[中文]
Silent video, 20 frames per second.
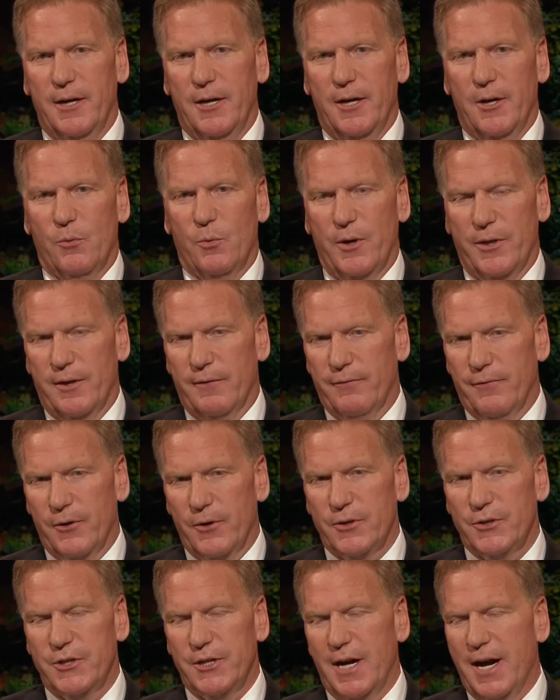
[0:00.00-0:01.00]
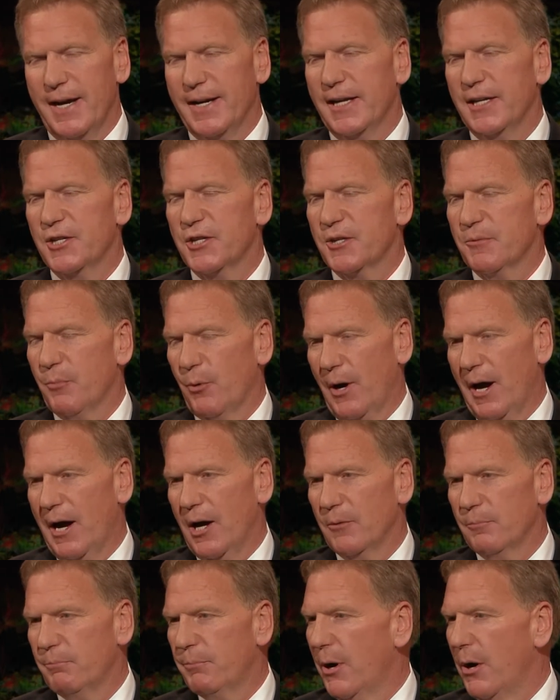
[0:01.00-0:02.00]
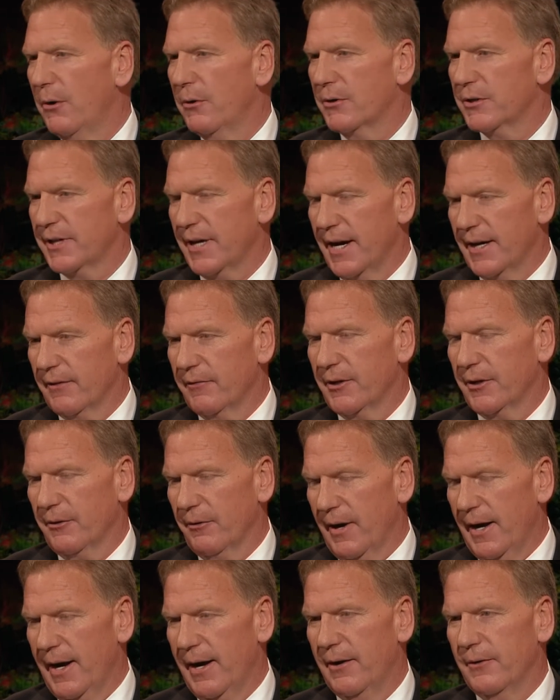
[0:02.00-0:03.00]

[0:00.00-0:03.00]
就像红木种子发芽破土而出一样，